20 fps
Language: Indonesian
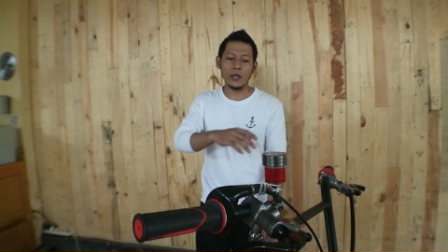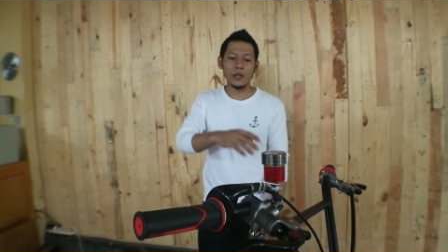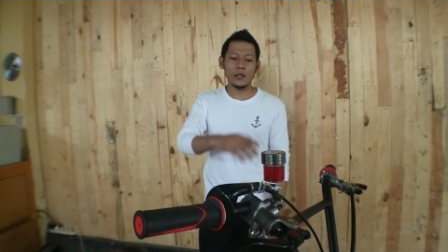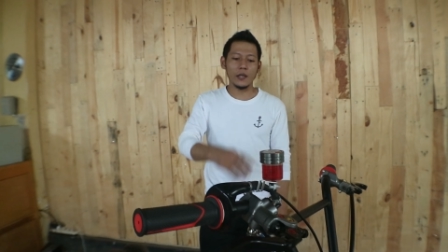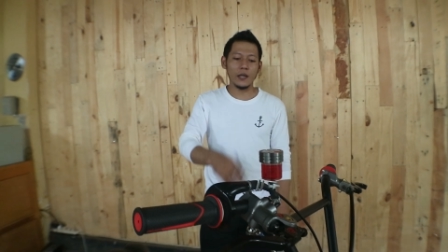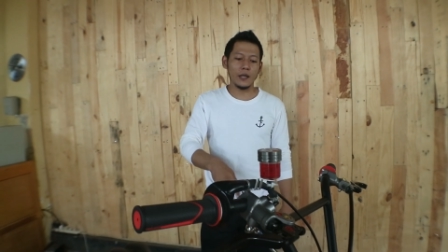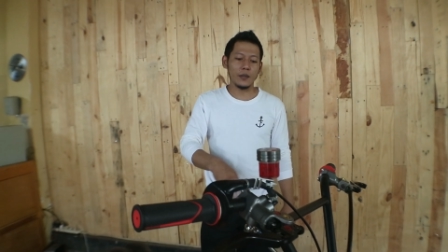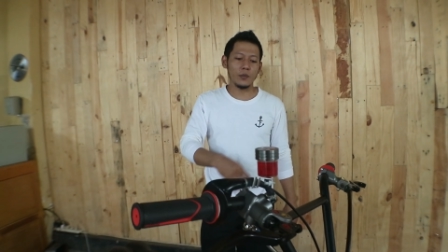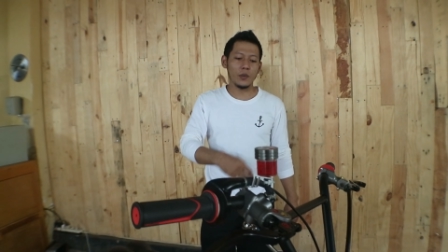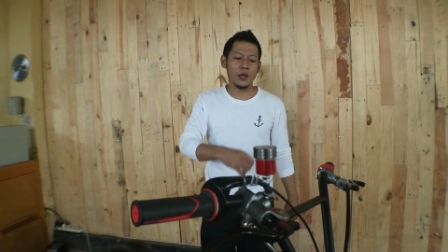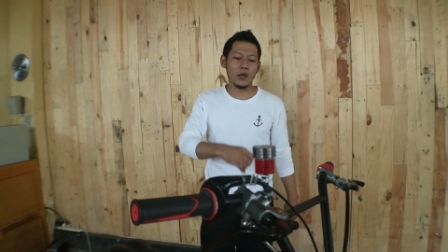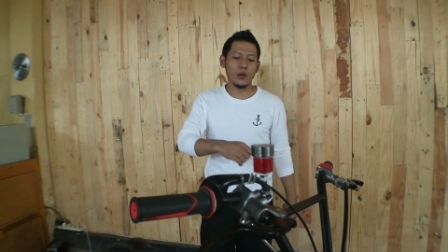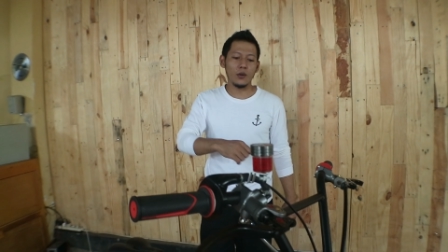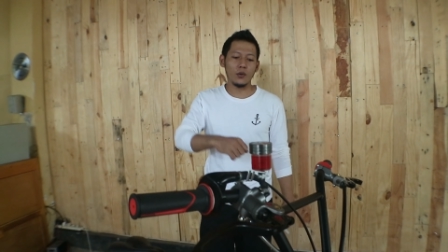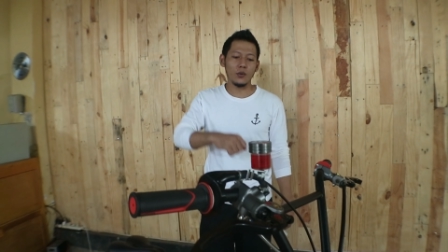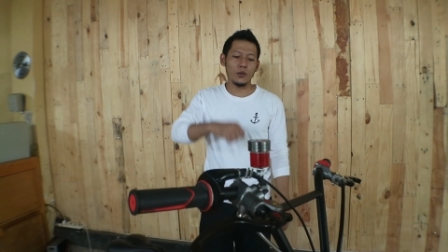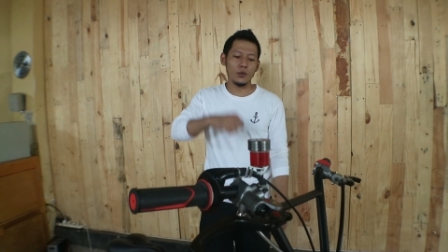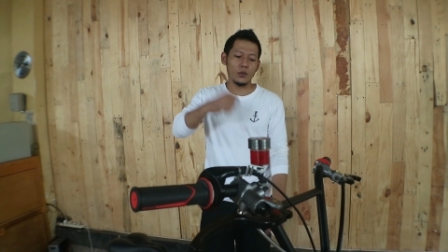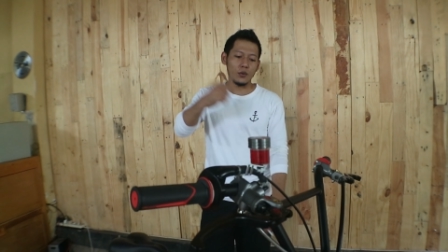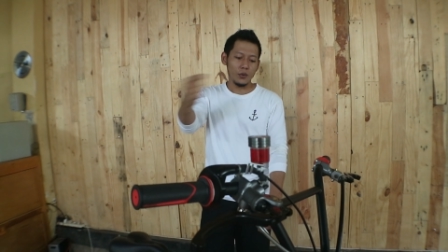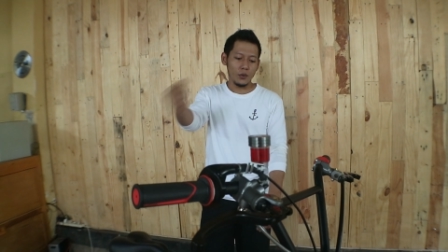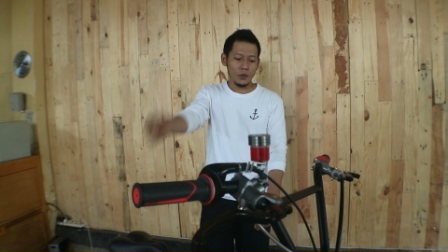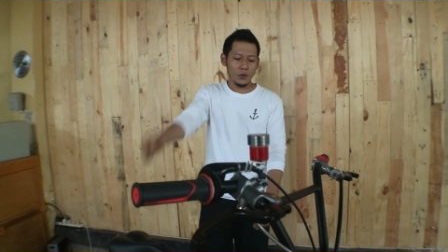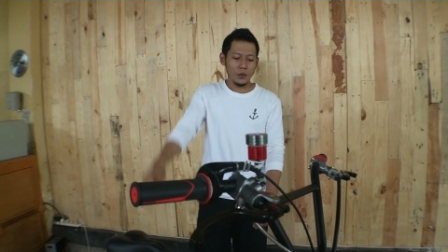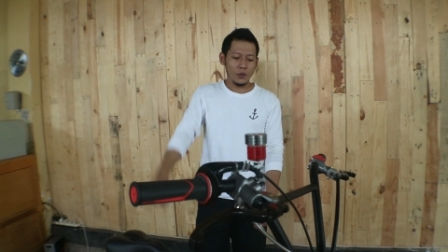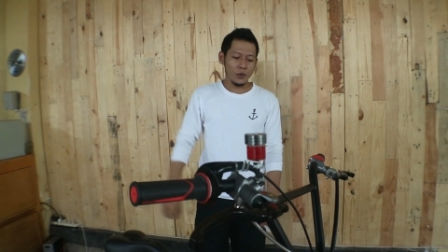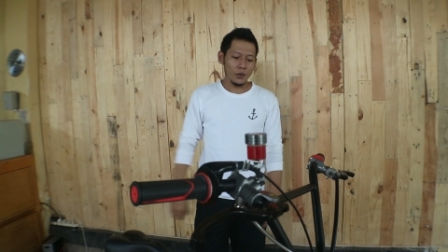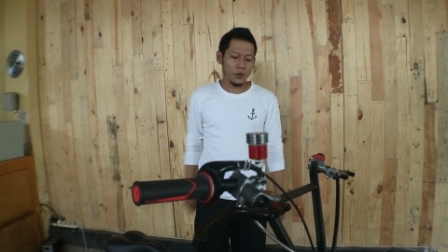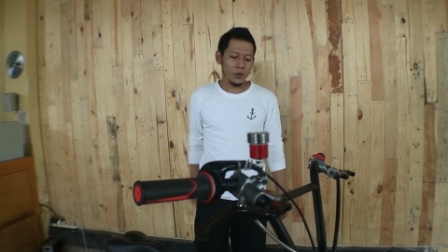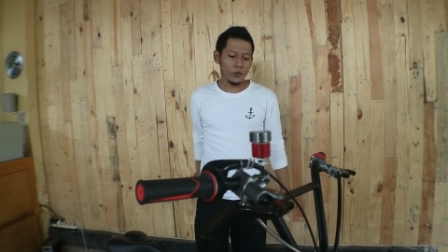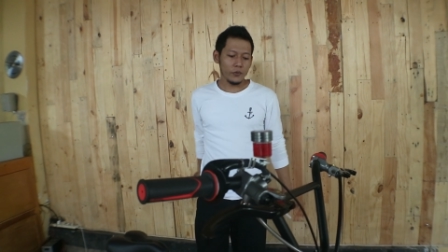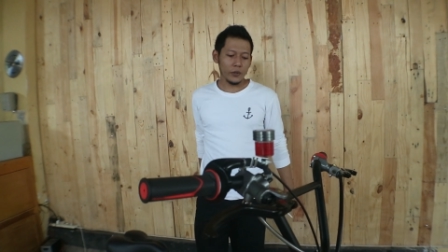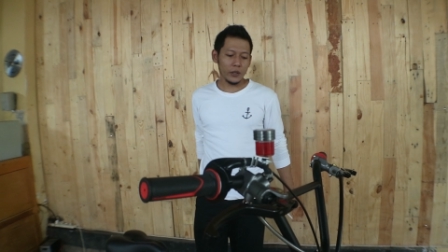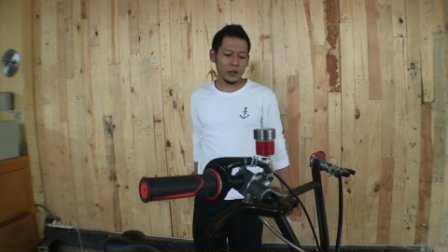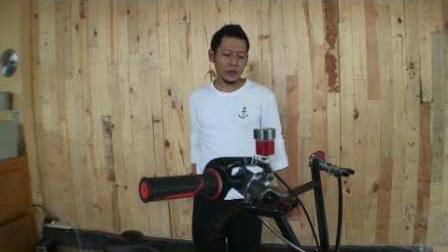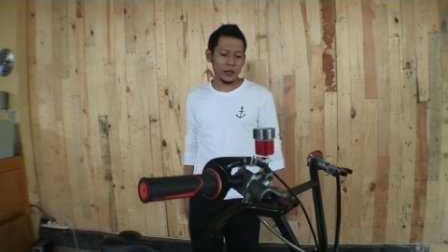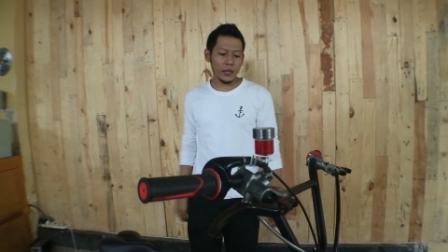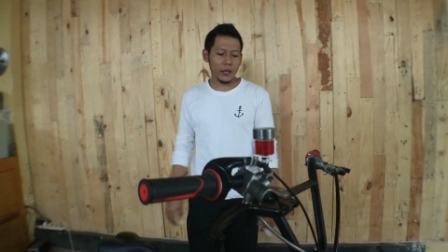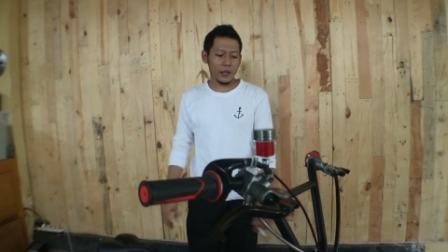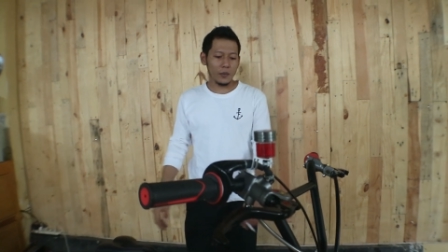kalian mau
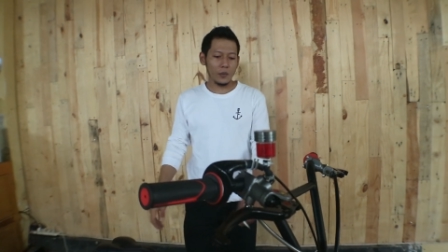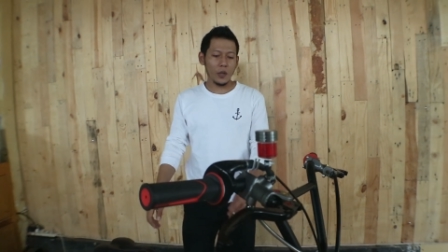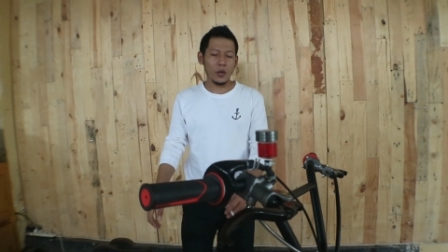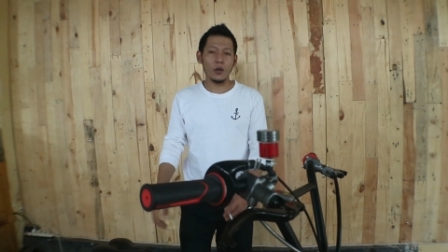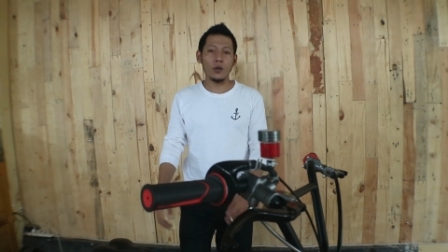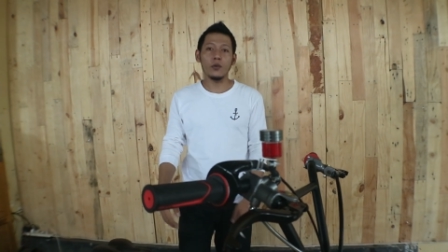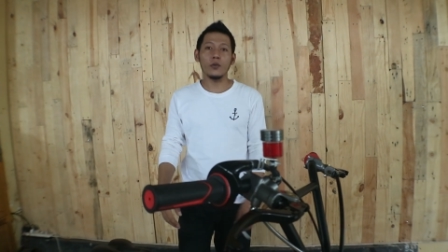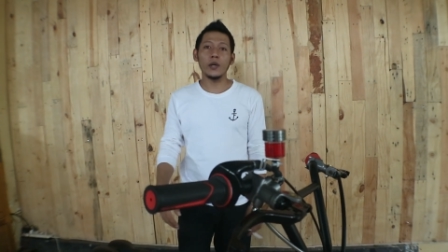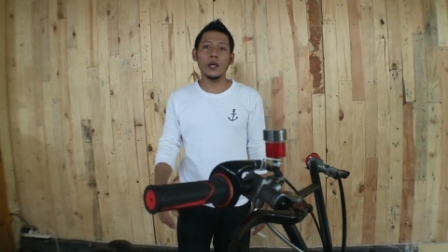freestyle mau